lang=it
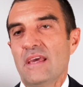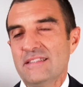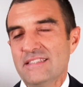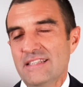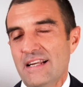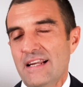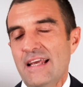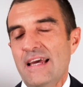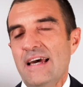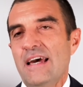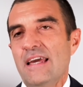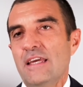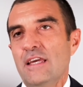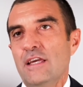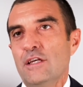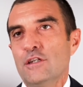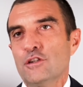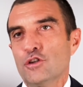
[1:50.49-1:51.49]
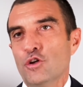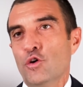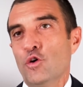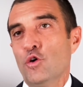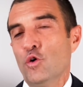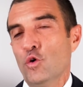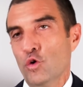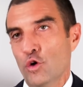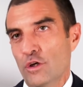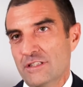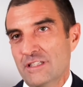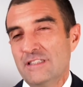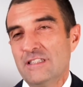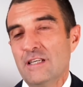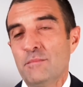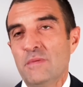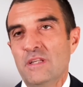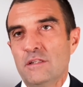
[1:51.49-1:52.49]
SRI sono
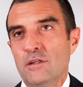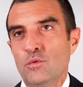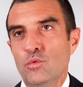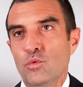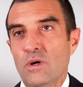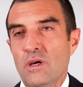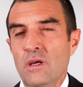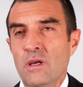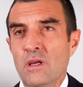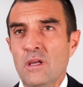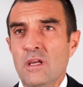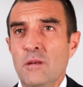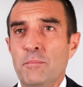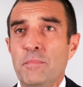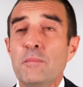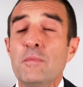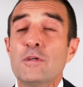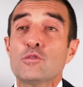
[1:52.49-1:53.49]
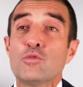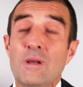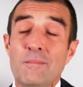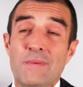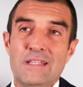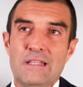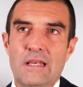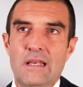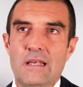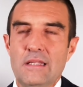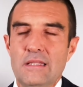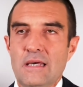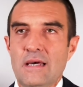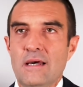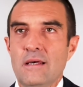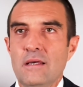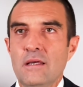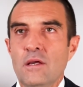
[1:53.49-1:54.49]
essenzialmente due. Il primo è sulla
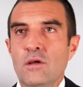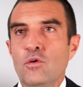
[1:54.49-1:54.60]
materialità.